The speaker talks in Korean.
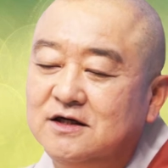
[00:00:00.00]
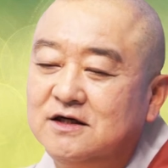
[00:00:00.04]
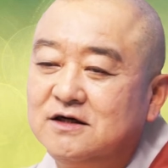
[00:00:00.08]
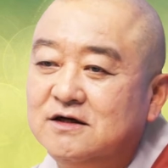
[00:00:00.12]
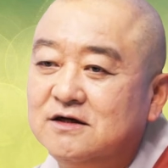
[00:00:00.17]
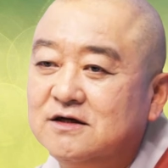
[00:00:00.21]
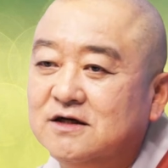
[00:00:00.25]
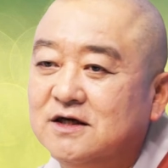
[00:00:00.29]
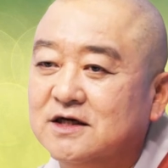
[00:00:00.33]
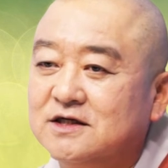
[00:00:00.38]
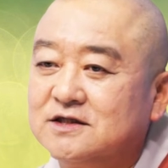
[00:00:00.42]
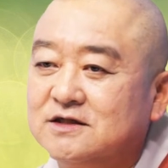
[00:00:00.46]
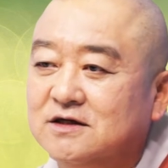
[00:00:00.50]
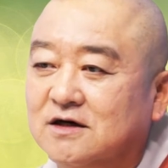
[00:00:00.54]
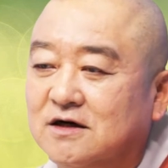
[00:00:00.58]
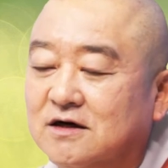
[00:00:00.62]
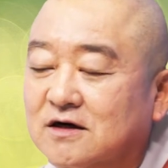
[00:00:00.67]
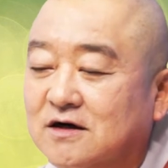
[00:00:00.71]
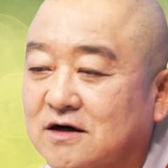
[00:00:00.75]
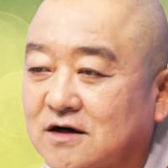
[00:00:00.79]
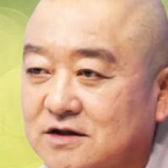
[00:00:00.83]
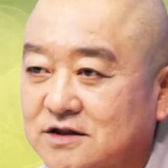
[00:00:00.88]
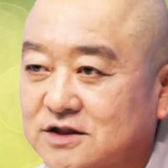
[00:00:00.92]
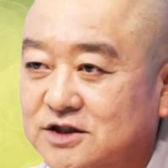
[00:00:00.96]
이렇게
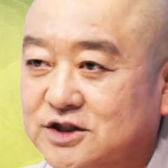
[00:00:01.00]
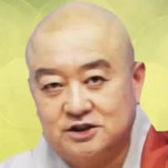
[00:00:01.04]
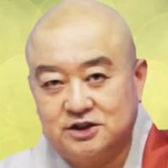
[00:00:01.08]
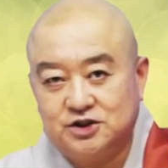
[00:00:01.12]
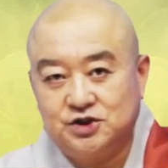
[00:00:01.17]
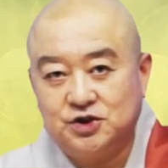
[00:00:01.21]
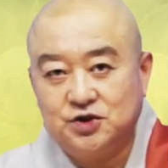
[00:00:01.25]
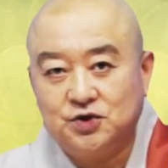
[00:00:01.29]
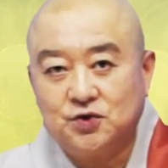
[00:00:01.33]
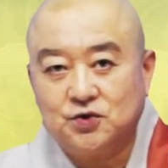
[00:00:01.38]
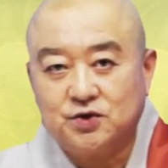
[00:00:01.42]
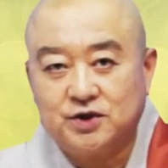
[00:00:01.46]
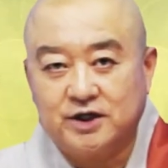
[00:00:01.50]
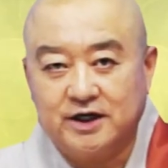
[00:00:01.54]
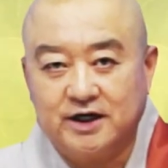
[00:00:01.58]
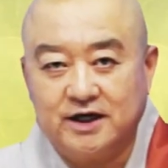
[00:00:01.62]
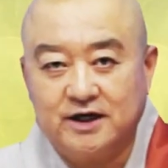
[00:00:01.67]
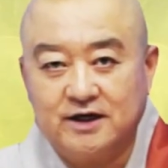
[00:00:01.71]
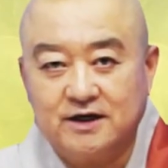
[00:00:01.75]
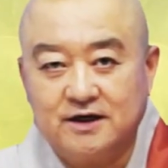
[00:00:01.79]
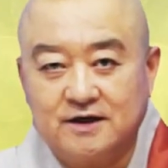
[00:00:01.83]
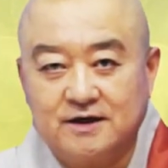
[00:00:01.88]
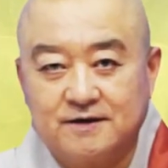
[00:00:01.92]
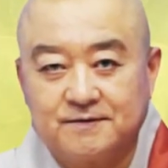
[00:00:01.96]
해서
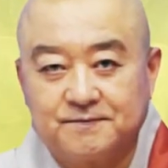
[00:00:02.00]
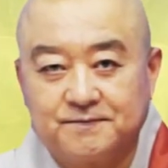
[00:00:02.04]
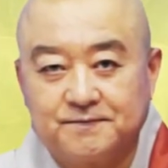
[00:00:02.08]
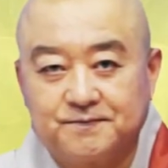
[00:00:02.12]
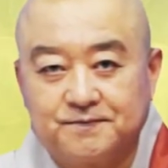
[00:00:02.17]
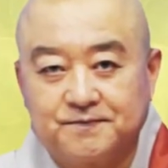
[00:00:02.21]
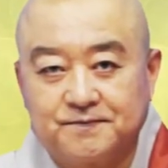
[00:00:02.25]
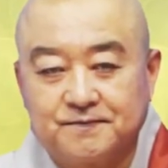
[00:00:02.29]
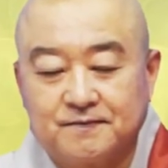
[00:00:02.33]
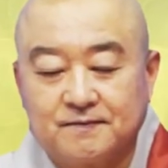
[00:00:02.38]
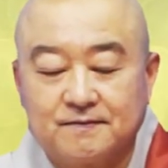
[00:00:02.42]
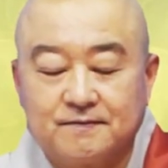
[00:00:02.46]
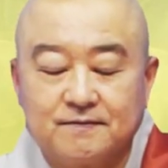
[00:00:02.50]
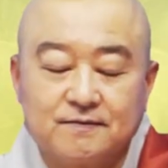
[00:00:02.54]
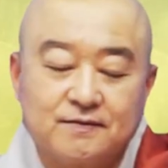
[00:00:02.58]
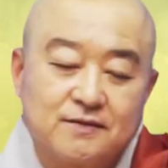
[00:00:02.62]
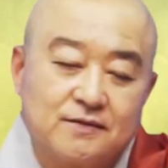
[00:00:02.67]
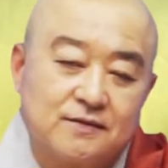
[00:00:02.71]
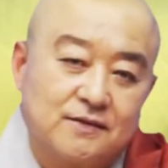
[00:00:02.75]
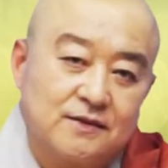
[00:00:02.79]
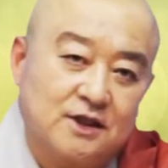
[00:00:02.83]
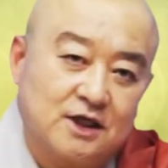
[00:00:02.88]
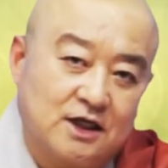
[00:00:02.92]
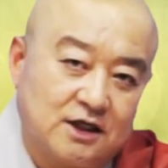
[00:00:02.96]
지옥의
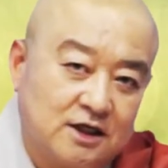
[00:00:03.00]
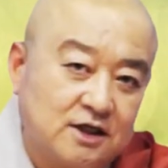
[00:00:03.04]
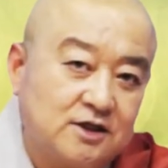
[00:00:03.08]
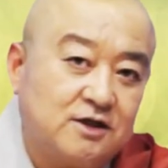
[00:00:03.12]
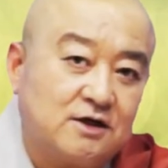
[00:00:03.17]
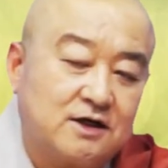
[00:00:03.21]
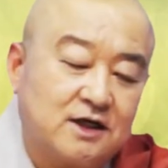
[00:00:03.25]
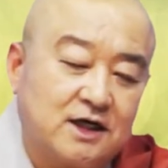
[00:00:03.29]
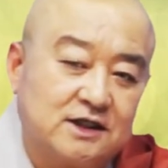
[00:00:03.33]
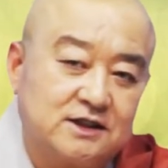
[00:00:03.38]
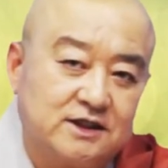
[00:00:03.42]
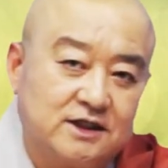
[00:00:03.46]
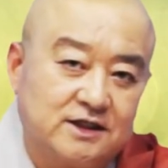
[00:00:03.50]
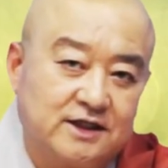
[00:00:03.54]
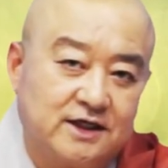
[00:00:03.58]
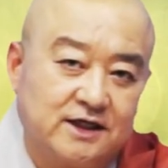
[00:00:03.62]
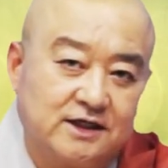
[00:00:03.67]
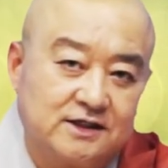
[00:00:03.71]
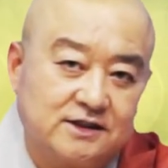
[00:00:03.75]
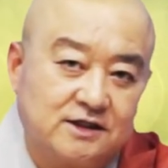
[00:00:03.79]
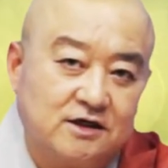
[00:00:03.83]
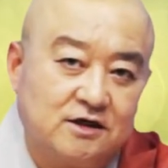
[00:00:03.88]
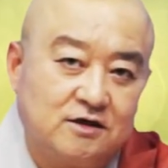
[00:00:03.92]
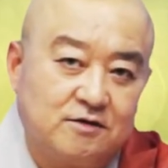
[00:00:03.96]
여덟 가지에
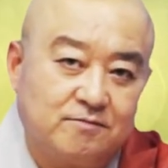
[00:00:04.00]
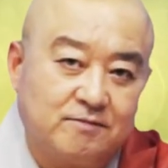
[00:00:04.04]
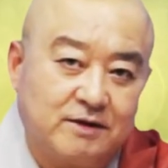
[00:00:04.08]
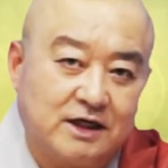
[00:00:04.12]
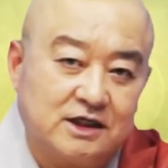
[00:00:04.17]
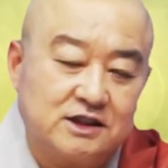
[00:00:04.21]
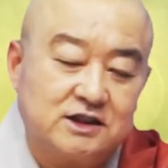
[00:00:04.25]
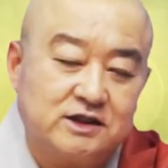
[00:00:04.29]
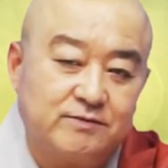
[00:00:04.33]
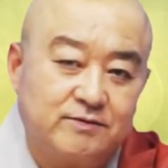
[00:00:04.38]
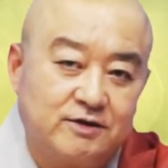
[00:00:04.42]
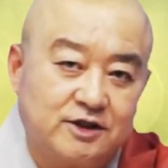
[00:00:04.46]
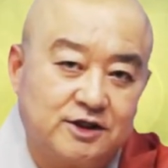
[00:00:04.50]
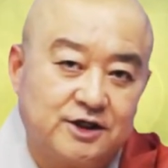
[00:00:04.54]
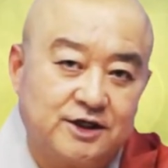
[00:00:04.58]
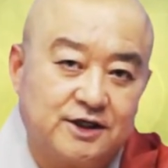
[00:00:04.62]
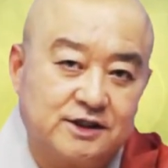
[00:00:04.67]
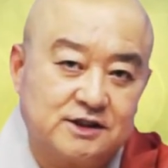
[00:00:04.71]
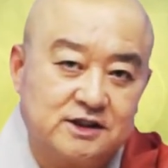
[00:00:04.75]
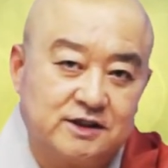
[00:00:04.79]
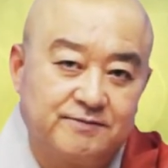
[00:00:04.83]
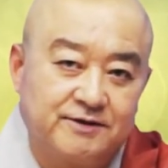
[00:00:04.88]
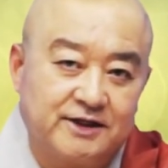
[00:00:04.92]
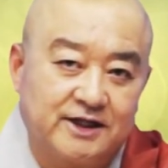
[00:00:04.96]
대해서 말씀을
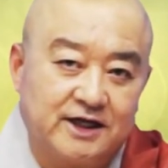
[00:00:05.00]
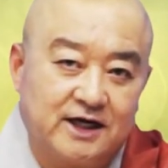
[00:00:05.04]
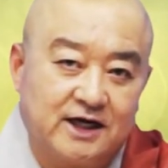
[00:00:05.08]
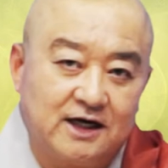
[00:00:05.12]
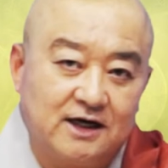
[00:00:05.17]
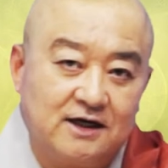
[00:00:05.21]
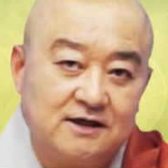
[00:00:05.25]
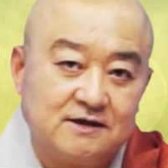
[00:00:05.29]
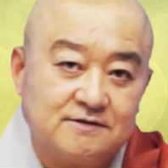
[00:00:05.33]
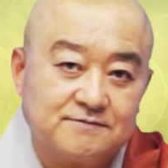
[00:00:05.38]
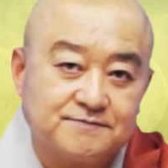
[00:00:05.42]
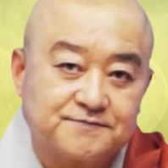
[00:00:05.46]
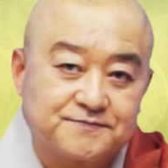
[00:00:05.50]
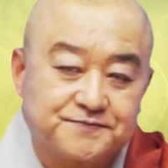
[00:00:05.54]
드렸습니다.